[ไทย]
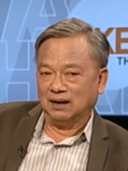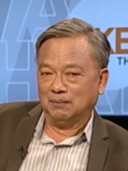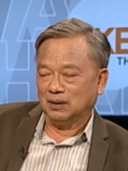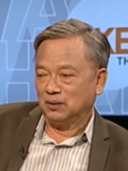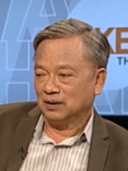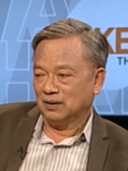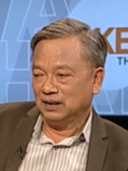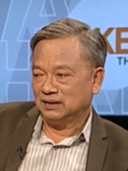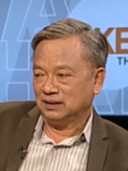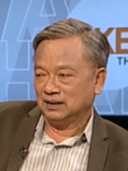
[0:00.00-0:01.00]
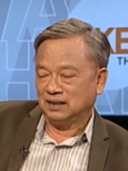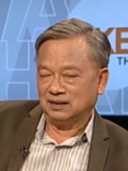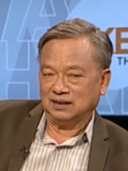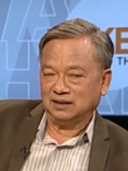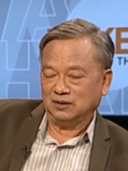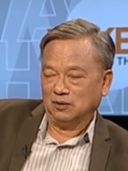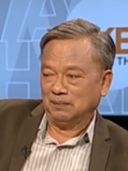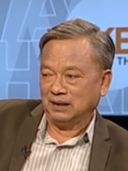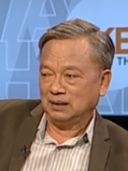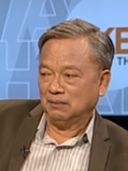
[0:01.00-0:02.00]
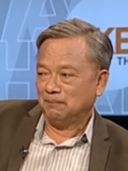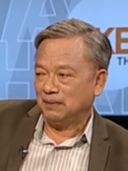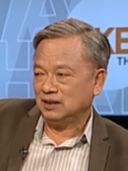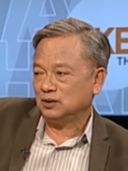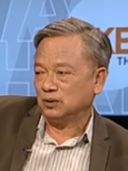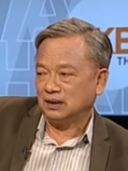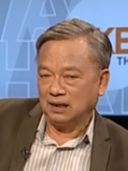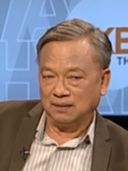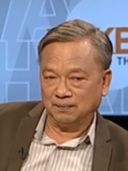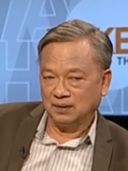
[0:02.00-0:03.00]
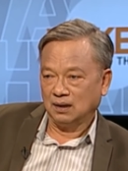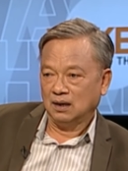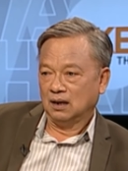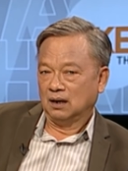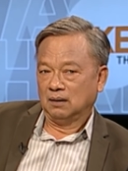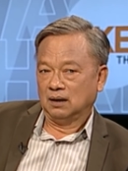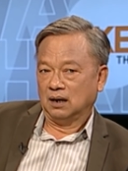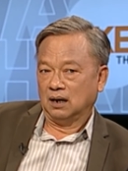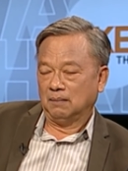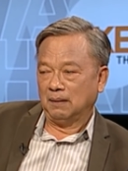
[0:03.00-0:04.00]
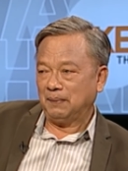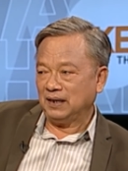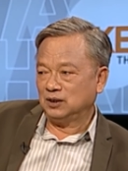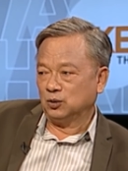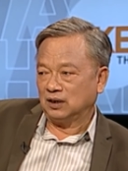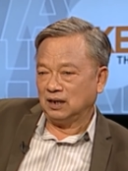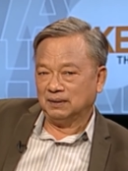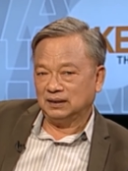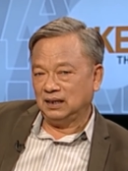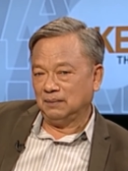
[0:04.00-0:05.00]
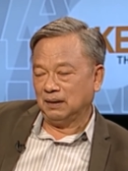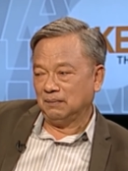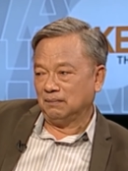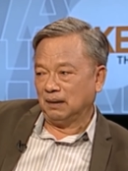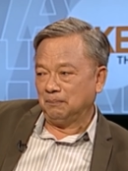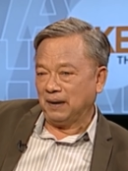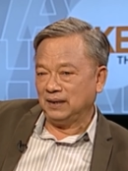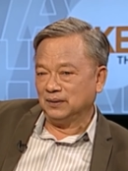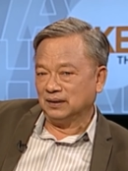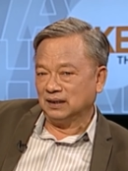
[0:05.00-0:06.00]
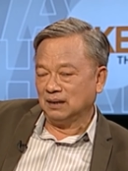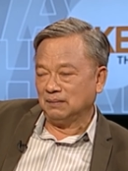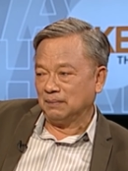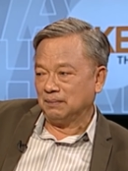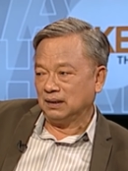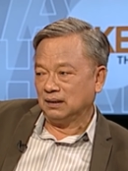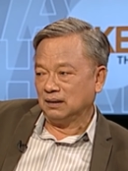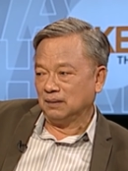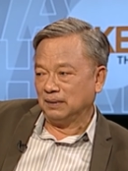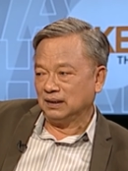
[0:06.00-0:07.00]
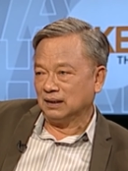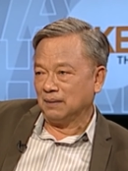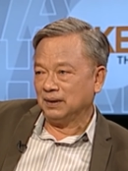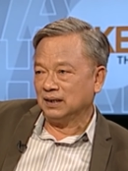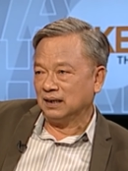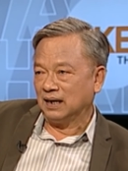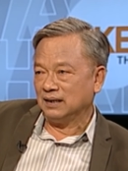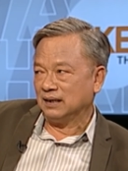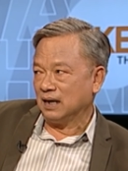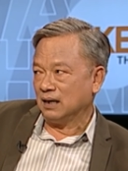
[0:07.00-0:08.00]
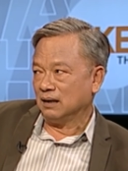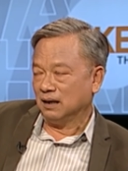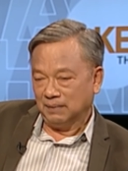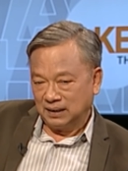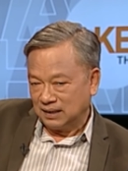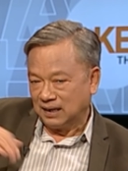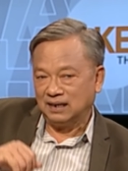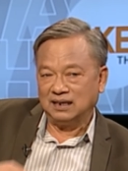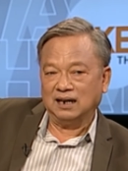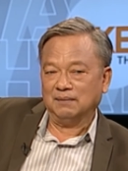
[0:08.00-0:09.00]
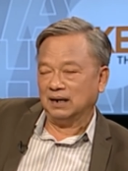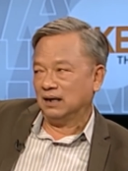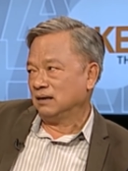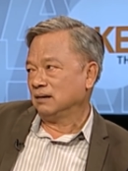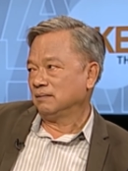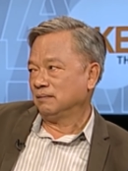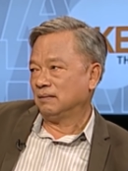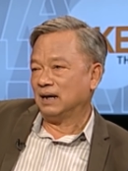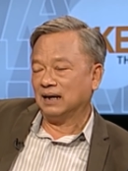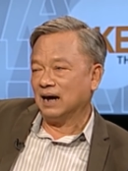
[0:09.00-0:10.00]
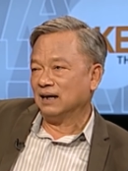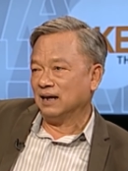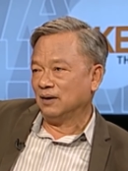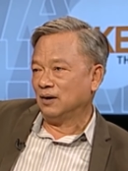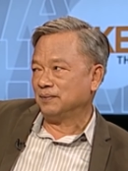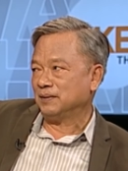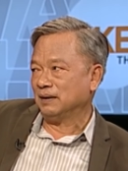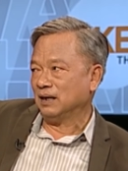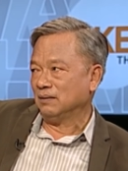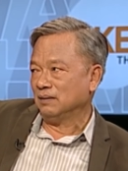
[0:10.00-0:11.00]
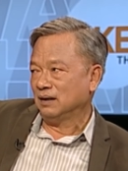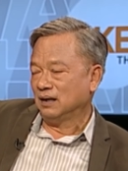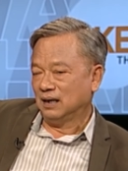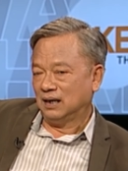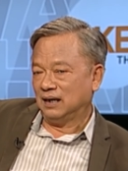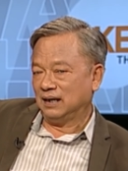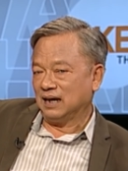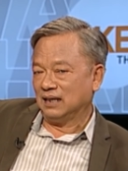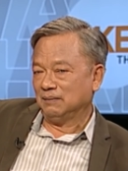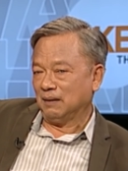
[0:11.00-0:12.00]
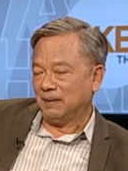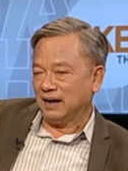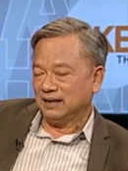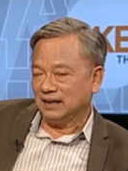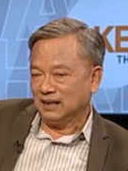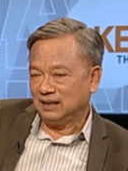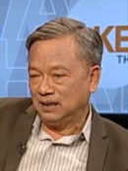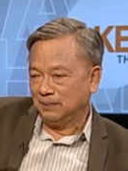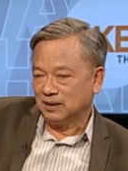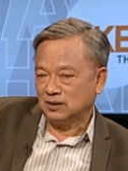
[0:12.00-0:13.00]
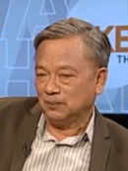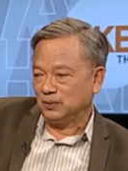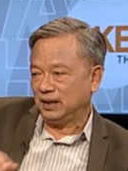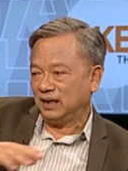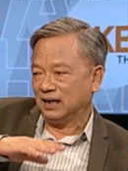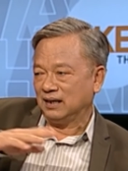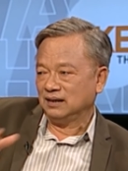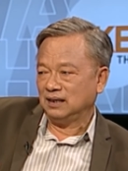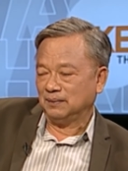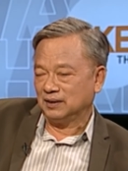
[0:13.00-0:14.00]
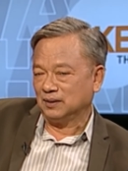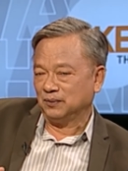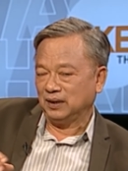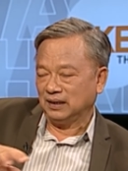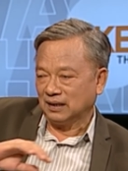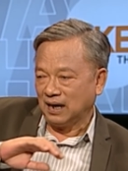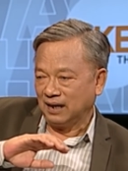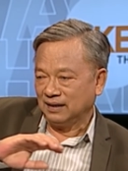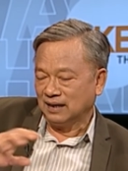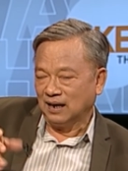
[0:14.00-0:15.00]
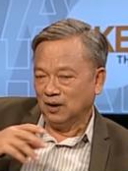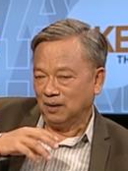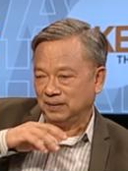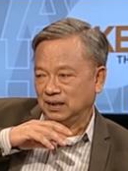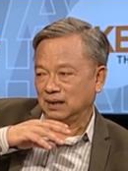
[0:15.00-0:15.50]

บางคนเขาเรียกเศรษฐกิจเสรีนิยมใหม่ที่มันไปสุดเนี่ยแบบเสรีหมดเออมันไปสุดเนี่ยบางทีมันมันไปจนกระทั่งแบบมันมันจะทำให้เกิดหายนะแล้วมันเกิดหายนะมาแล้วหลายครั้งหลายรอบใช่ไหมแล้วแล้วไอ้การที่แบบหายนะทีมันก็ซ่อมตัวเองหายนะทีมันก็ซ่อมตัวเอง แต่หายนะรอบนี้เ